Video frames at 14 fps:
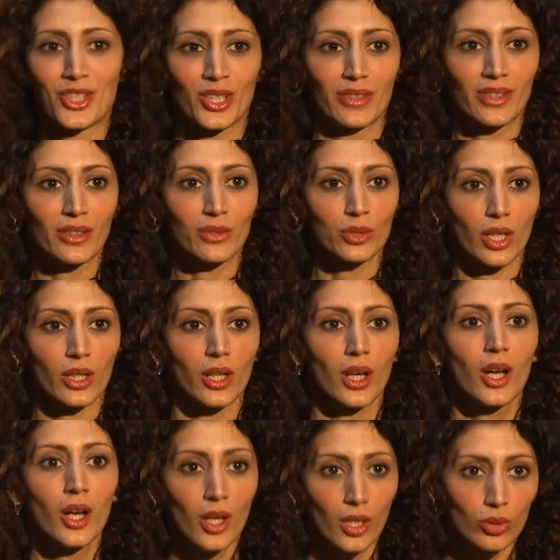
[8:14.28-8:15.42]
человек вот так,
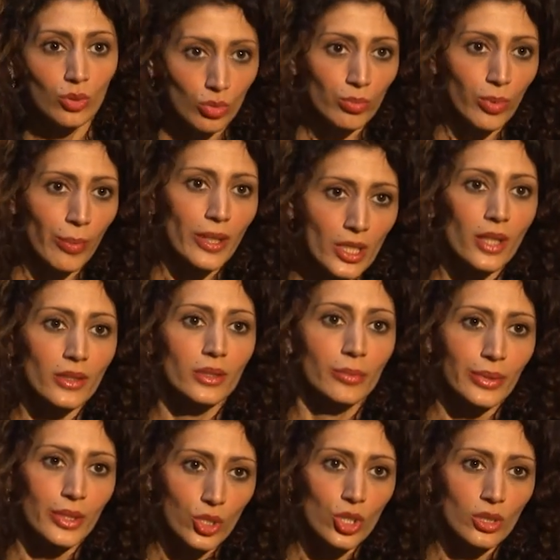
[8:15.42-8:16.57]
ну, по понятным
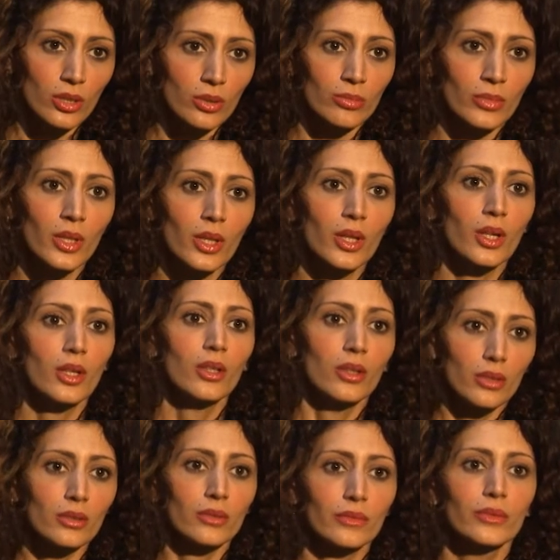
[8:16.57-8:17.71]
причинам,
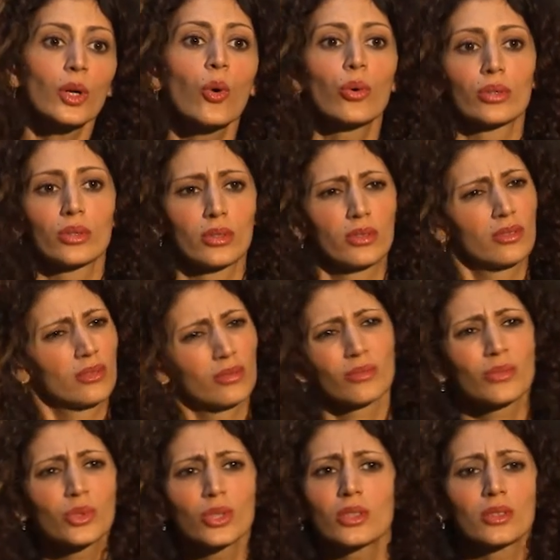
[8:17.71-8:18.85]
выходят.
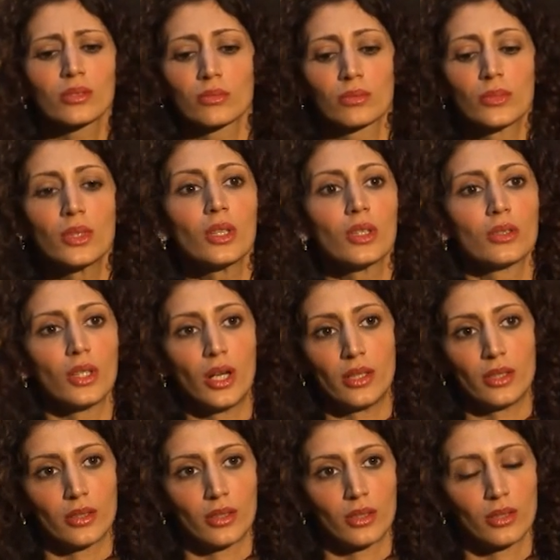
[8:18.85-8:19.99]
Вот это не
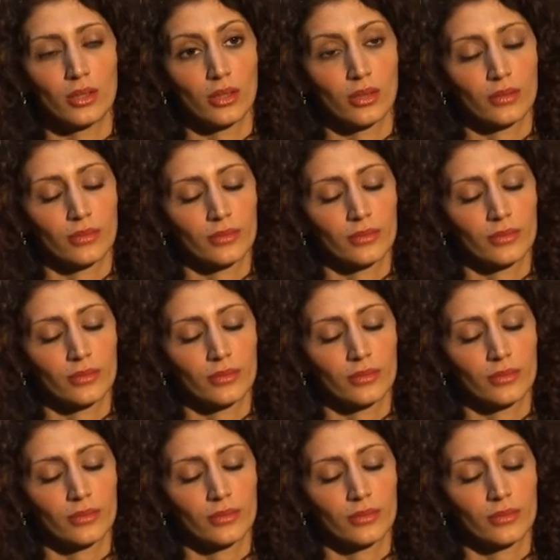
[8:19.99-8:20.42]
идеальный зритель.